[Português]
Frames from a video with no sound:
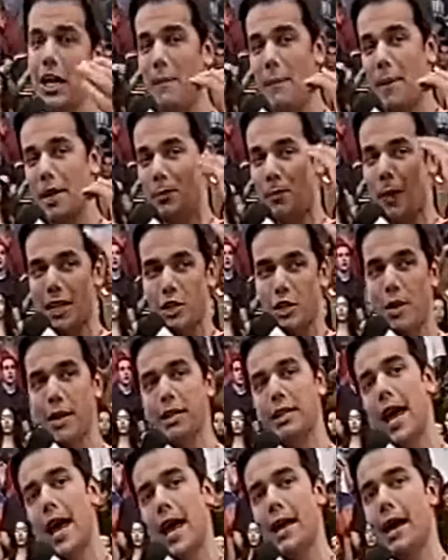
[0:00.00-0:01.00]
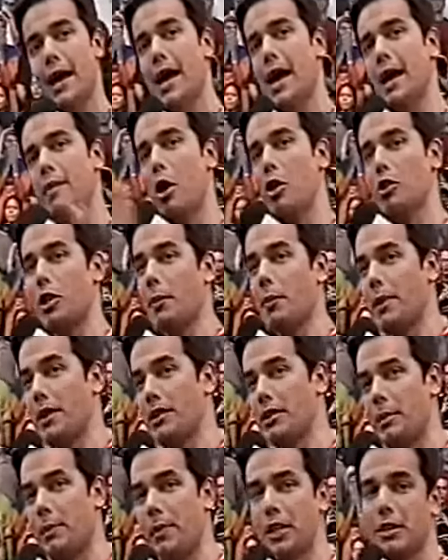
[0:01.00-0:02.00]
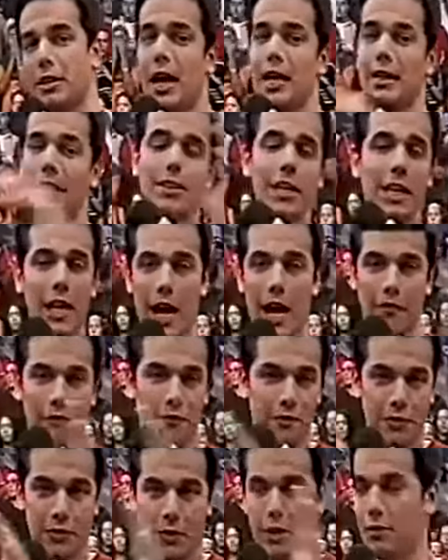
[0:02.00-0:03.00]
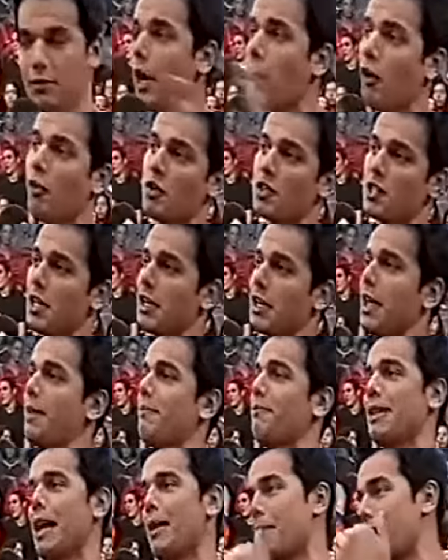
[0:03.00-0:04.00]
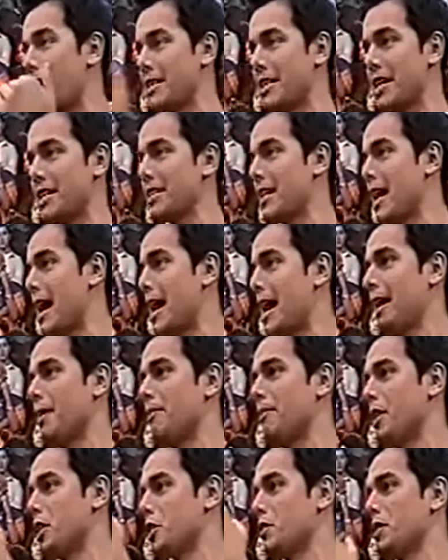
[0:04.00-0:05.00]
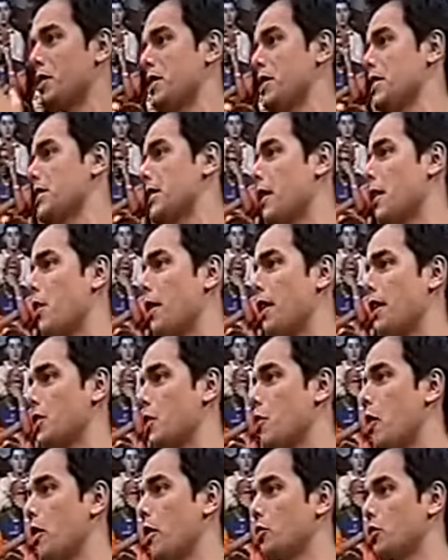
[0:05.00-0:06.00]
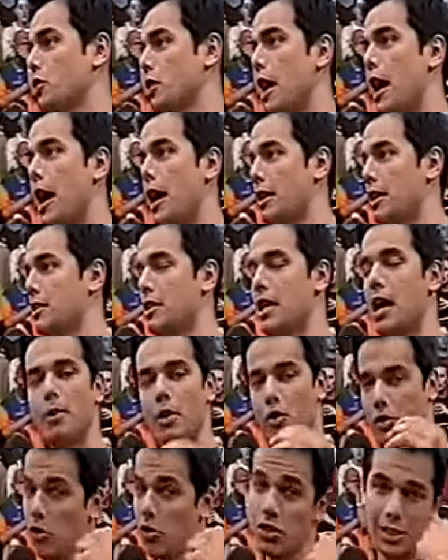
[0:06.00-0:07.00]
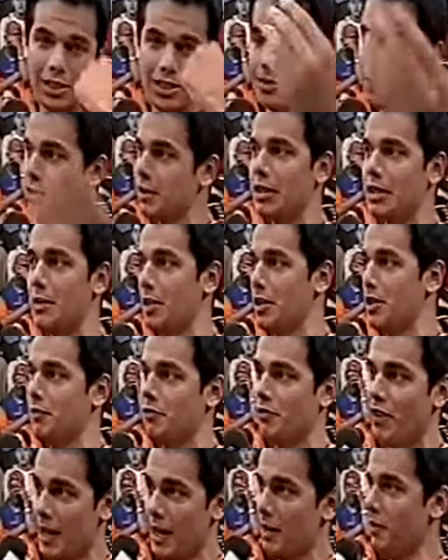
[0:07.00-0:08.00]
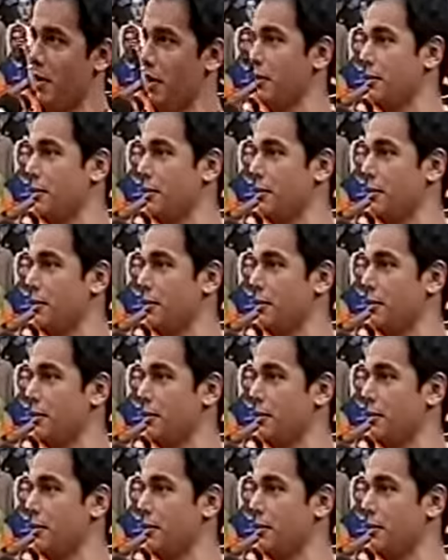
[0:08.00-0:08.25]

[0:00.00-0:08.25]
repente passa uma ideia, é mal interpretada, sei lá. Então, você que tem, tá mais nessa área mesmo, assim, você conhece qual é dos caras, sabe? sabe assim, fala aí, mano.